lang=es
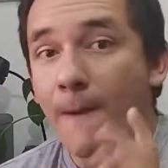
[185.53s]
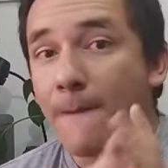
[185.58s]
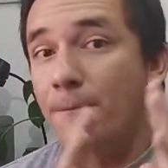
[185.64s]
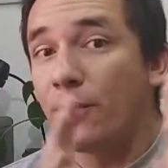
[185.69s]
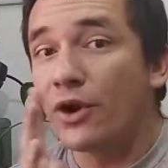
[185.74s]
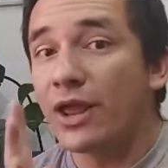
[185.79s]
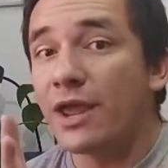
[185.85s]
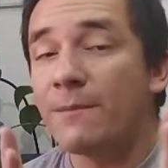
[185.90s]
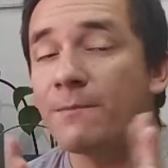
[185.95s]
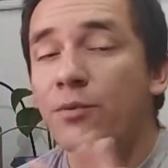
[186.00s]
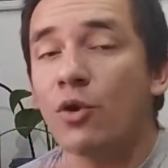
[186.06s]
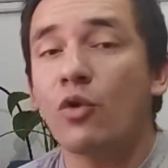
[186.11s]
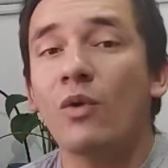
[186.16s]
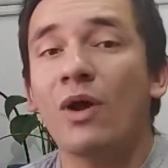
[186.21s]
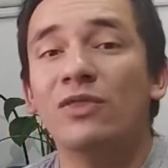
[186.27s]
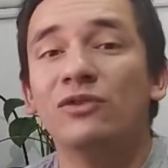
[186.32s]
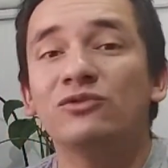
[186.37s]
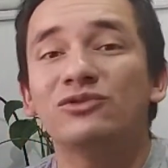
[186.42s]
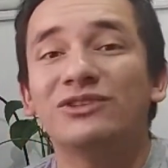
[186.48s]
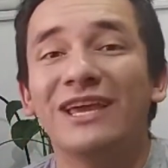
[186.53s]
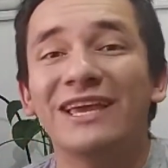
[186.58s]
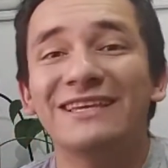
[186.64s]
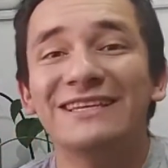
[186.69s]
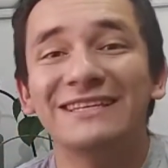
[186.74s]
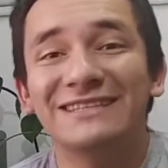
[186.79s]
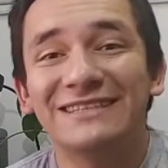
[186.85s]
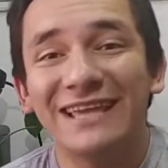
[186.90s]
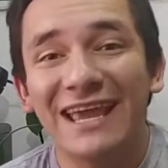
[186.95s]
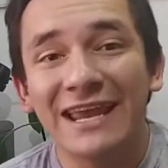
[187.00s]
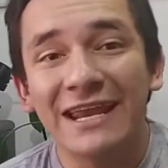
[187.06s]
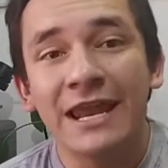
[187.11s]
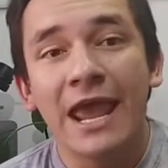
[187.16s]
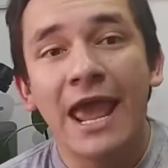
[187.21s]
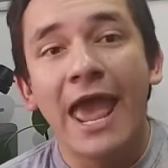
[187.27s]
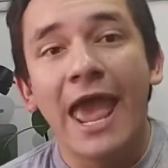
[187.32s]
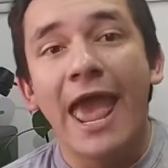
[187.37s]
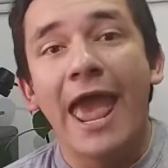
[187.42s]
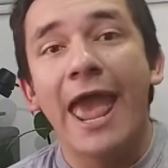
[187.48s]
Por ejemplo, cuando ustedes
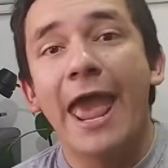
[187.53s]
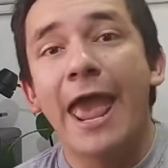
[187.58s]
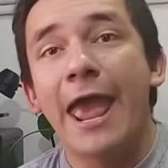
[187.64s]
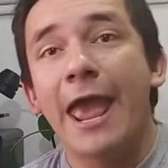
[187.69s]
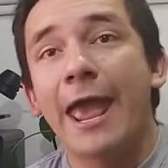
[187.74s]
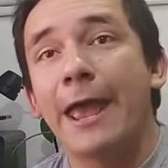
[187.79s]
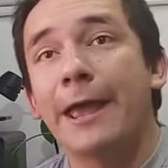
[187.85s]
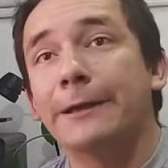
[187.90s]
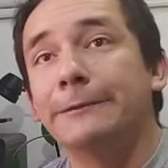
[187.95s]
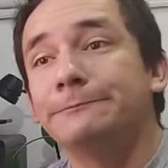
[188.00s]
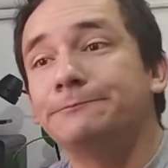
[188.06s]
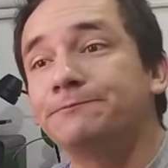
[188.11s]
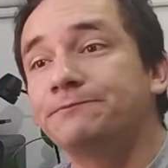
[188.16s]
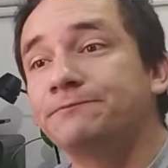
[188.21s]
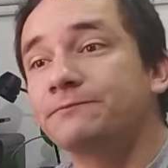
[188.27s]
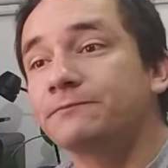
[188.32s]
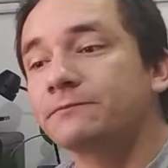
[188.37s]
estén eh,